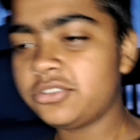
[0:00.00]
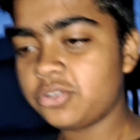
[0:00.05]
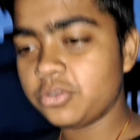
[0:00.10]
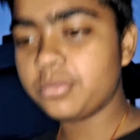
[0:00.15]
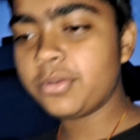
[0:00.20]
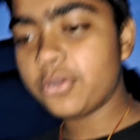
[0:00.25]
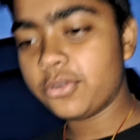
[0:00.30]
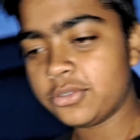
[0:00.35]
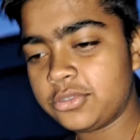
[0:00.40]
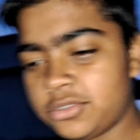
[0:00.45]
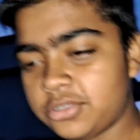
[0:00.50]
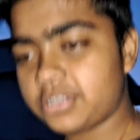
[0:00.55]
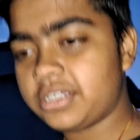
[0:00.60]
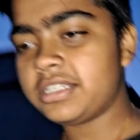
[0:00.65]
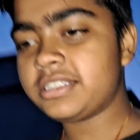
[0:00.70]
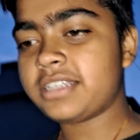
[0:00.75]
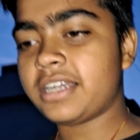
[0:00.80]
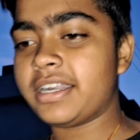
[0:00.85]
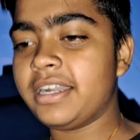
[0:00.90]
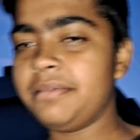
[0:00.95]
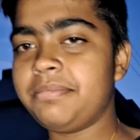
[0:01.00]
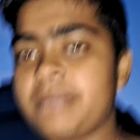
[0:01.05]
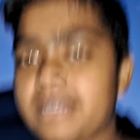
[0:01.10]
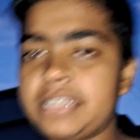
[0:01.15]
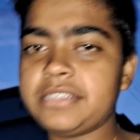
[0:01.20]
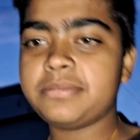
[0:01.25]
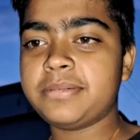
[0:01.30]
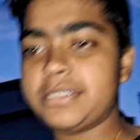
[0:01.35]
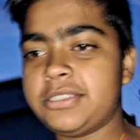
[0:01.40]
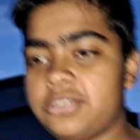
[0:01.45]
सुबह हो चुकी है साढ़े
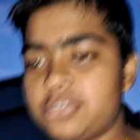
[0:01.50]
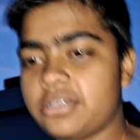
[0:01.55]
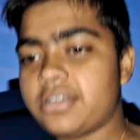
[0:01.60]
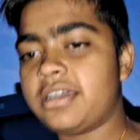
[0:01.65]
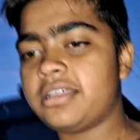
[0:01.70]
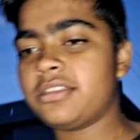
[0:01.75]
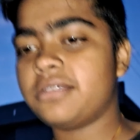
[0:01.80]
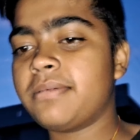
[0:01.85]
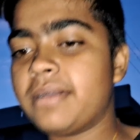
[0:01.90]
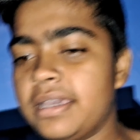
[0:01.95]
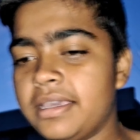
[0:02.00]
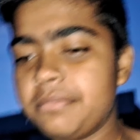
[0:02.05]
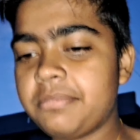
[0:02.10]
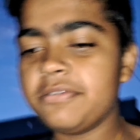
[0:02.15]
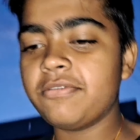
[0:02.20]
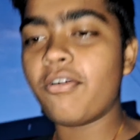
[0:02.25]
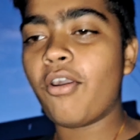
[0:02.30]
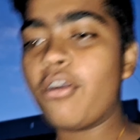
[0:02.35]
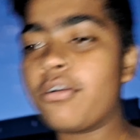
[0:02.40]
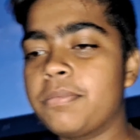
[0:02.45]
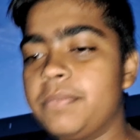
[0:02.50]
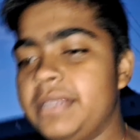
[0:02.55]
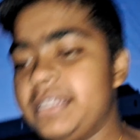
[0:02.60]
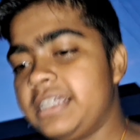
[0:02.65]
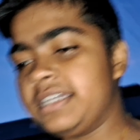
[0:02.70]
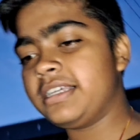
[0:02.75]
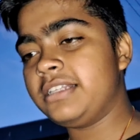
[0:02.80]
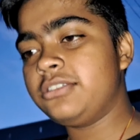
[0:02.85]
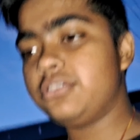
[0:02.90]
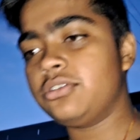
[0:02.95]
पाँच बज चुका है तो भाई अभी वॉक पे
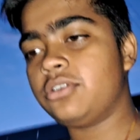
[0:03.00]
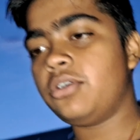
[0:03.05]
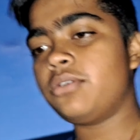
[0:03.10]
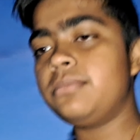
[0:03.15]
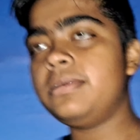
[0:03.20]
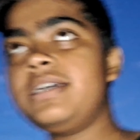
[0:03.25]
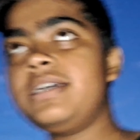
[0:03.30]
निकल चुका हूँ